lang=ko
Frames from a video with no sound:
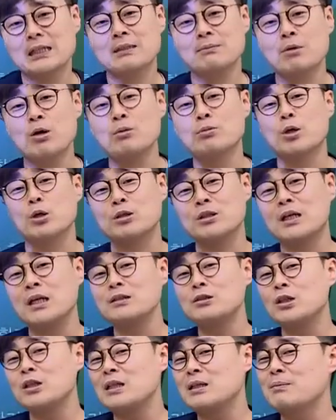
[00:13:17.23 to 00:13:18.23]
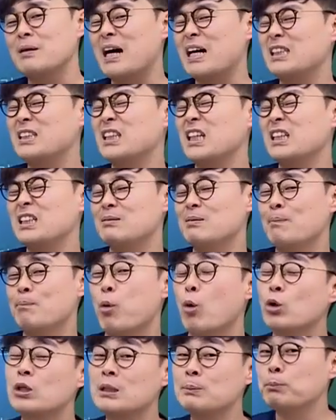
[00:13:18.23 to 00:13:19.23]
심호흡을 어떻게 하셔야 되냐면 아시겠지만
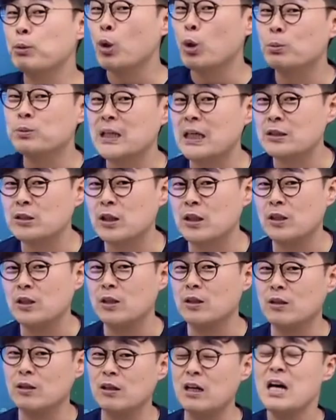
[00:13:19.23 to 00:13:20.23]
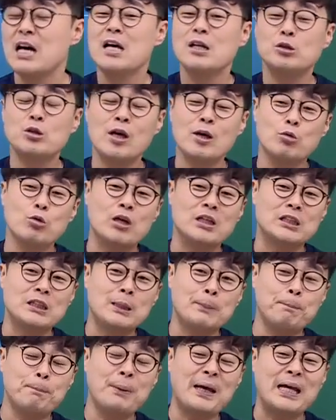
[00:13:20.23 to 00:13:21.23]
복식호흡을 하셔야 돼요. 최소한
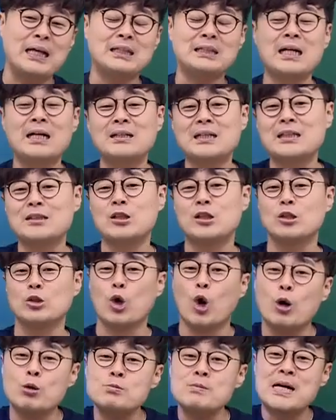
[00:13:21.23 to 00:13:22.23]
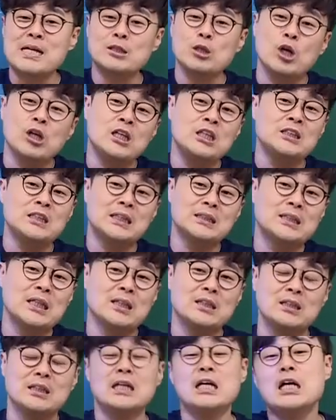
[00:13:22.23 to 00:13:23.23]
10회 이상을 하셔야 돼요. 너무 많이 떨리는
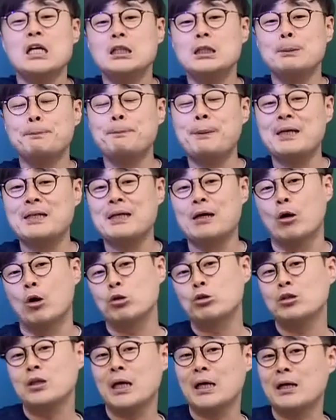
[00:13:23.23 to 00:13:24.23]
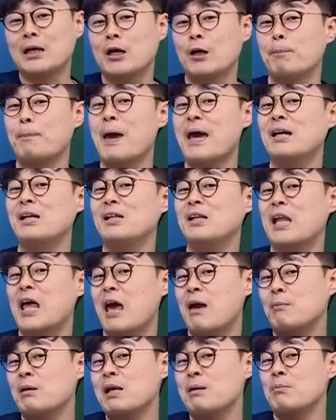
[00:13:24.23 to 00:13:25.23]
학생들은 10회 이상. 어떻게 할까요? 배를
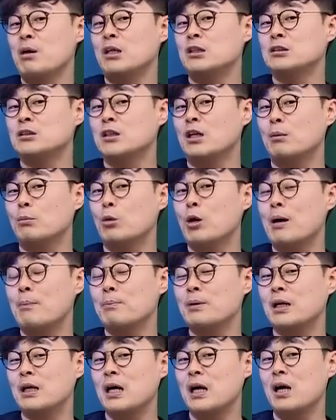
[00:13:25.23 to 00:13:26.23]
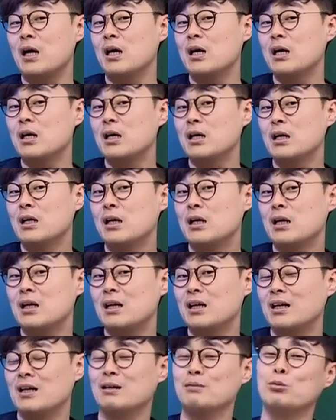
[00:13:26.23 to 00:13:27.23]
내밀면서 뭐합니까?
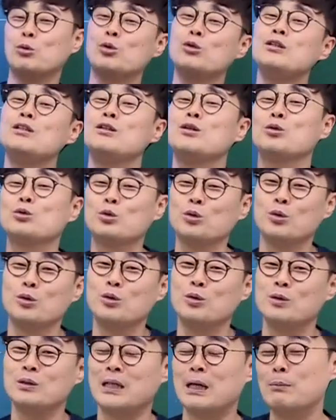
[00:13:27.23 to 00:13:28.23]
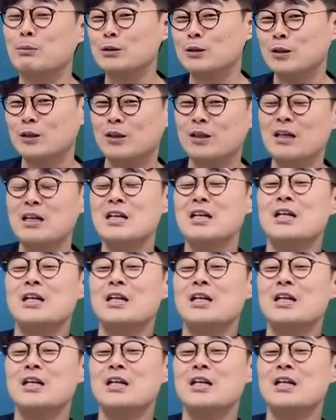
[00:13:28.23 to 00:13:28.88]
모르지, 이것도. 잘 보세요.